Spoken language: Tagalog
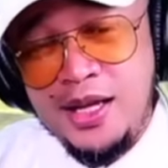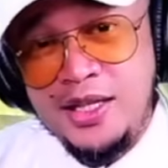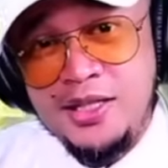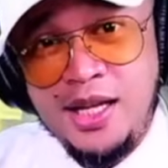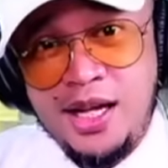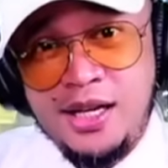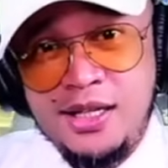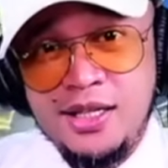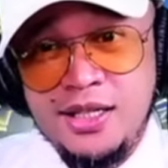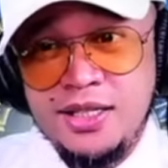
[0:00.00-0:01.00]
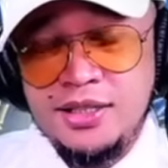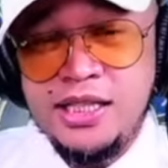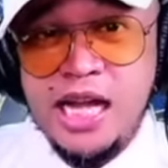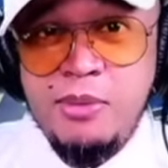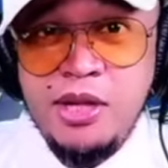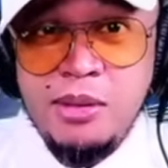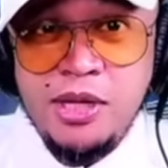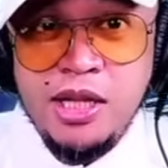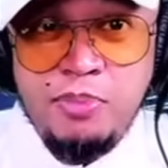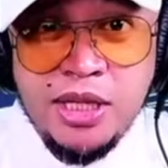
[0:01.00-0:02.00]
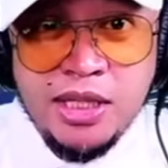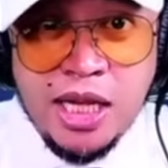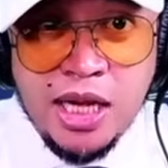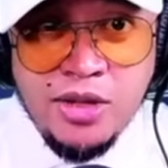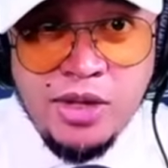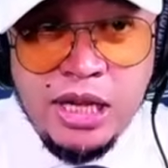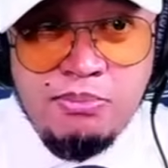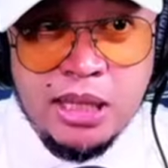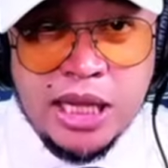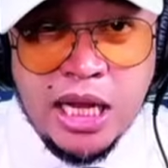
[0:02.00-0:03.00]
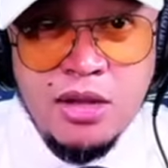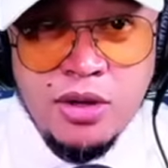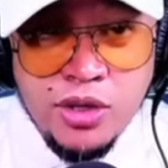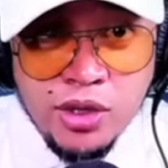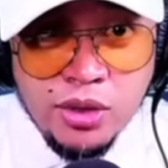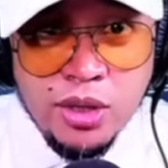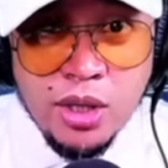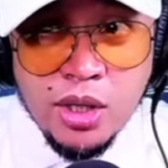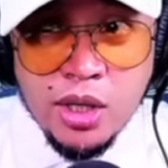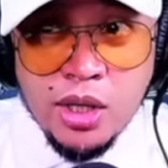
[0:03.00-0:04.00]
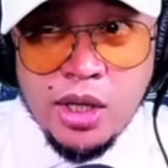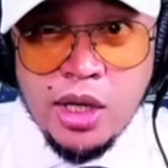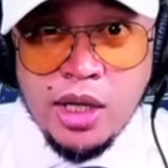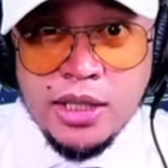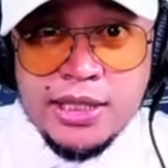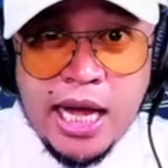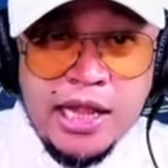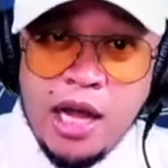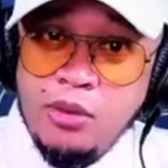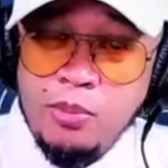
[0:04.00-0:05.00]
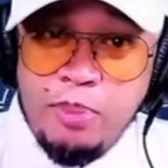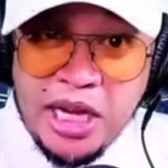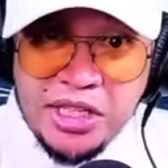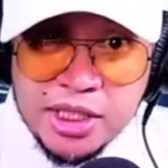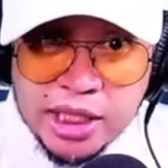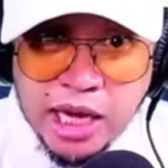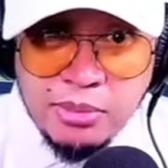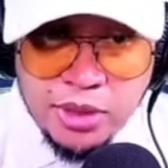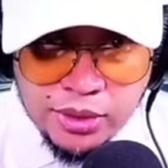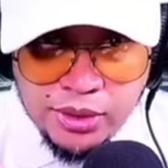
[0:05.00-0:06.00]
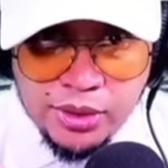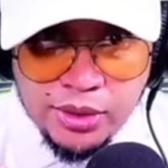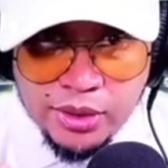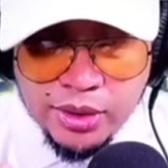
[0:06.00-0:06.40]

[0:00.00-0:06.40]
Sir, sa dami naman ng pinadala nyo, ilang batalyon yun. Sana kung first time yun.